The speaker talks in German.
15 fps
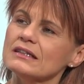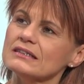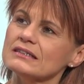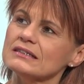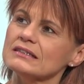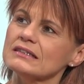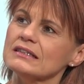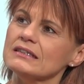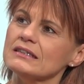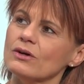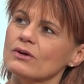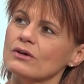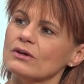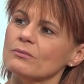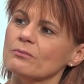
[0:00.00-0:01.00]
als ich
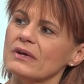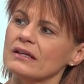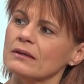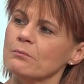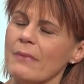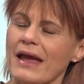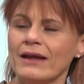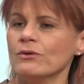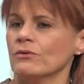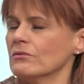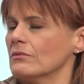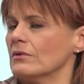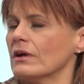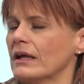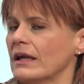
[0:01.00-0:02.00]
auch meine
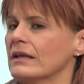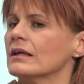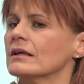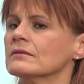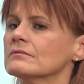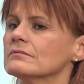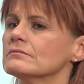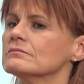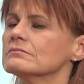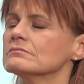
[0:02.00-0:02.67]
Meinung ändern,